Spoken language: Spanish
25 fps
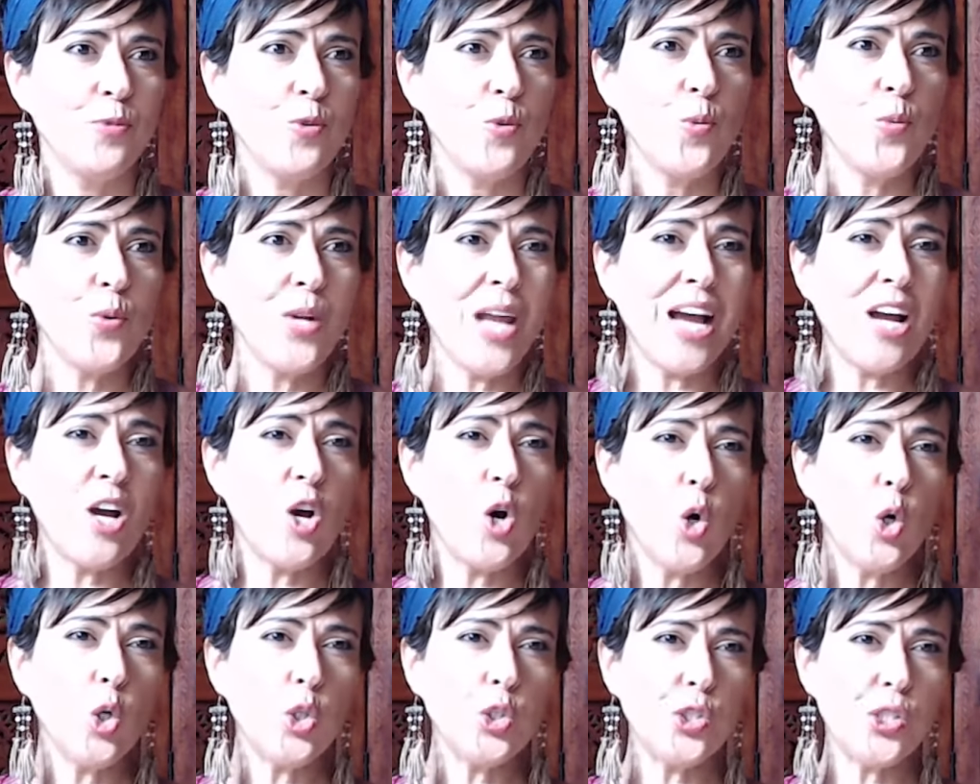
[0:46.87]
Una
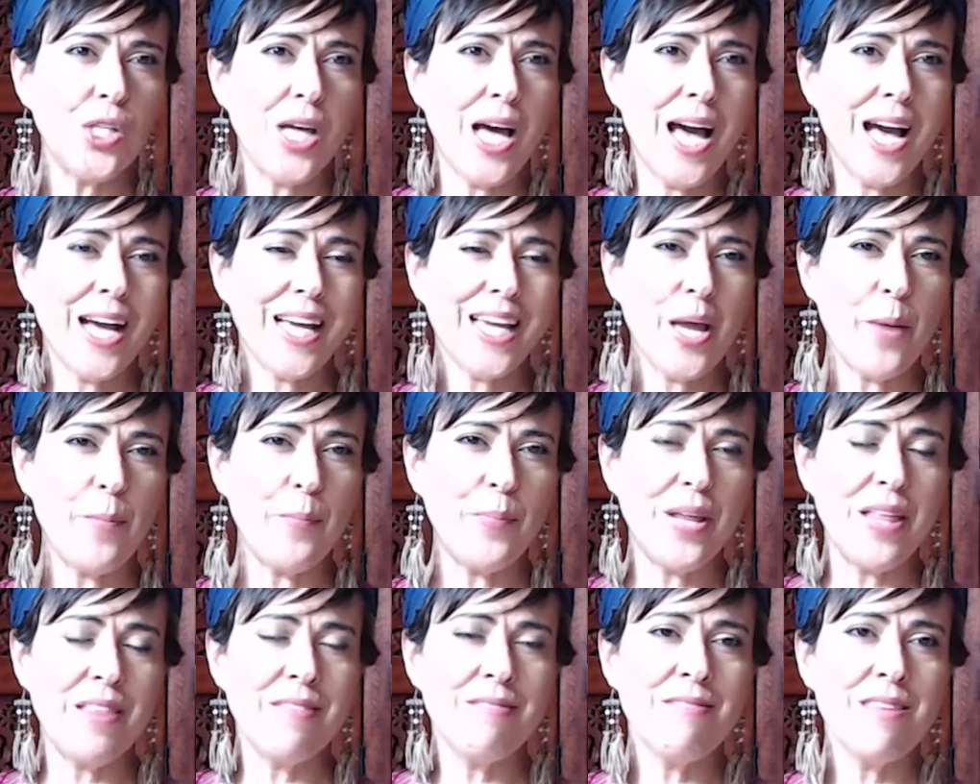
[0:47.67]
cosa que
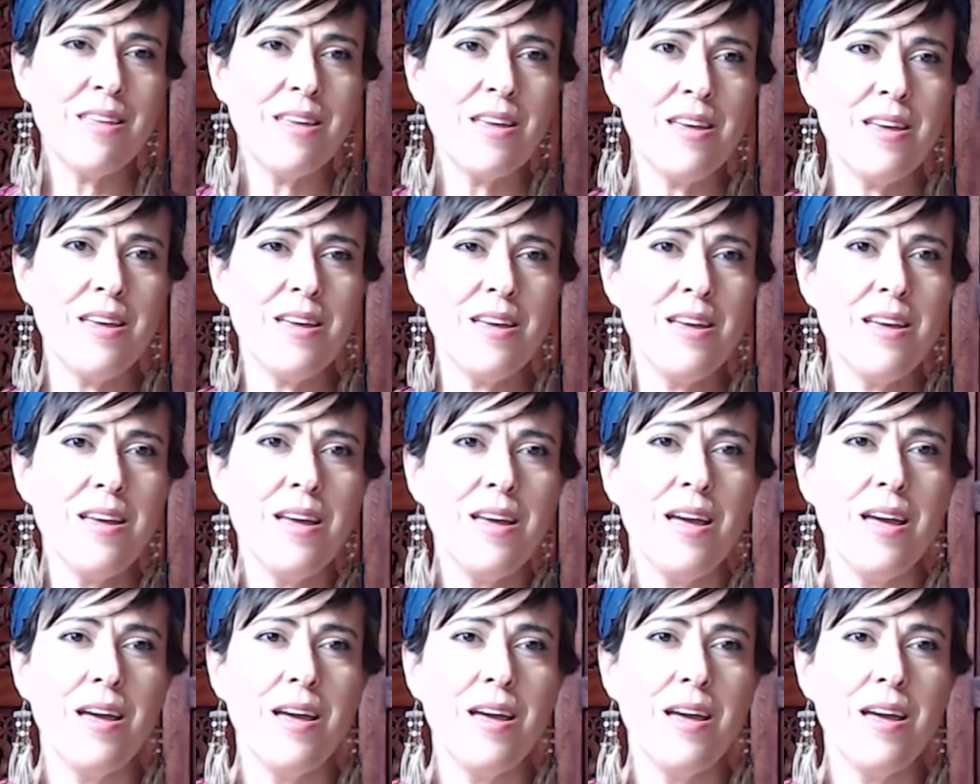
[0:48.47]
aprendí